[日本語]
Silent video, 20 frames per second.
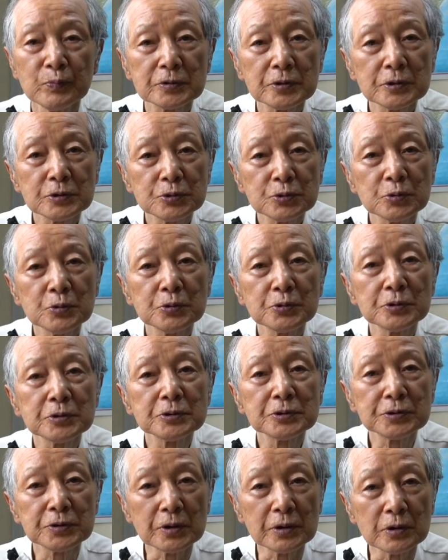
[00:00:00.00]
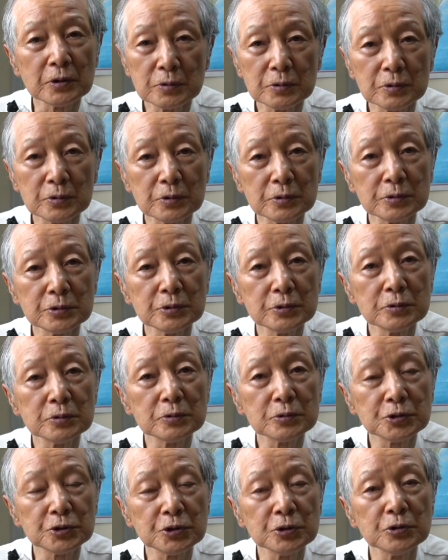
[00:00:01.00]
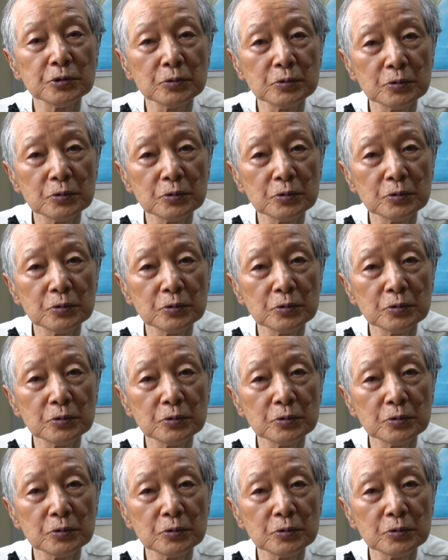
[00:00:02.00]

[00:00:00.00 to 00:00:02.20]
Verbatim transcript: 私東京へ来ていろいろ治療